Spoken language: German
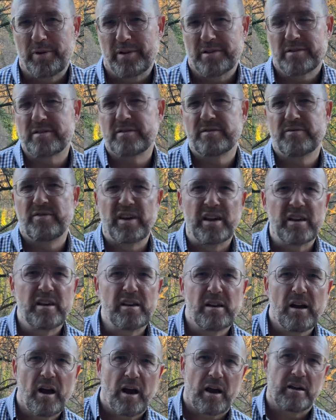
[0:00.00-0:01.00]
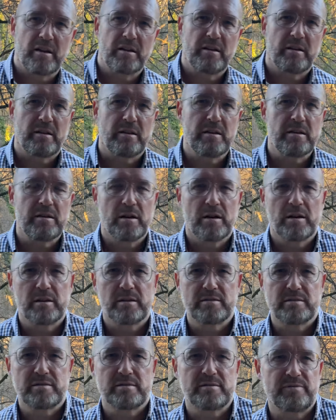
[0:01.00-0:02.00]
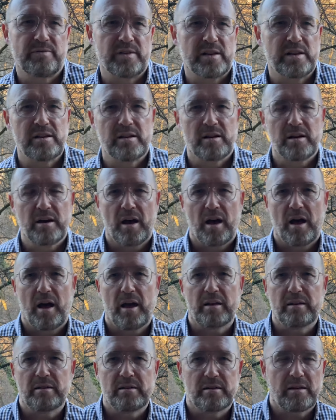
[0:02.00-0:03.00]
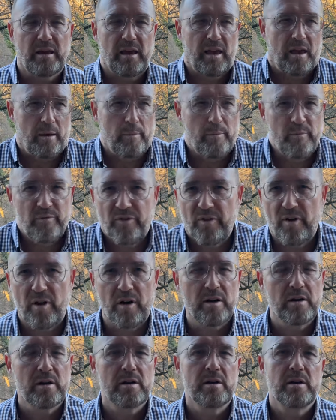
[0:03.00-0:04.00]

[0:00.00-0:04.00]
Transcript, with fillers: das ist weniger ein Krieger, das ist weniger ein Kämpfer,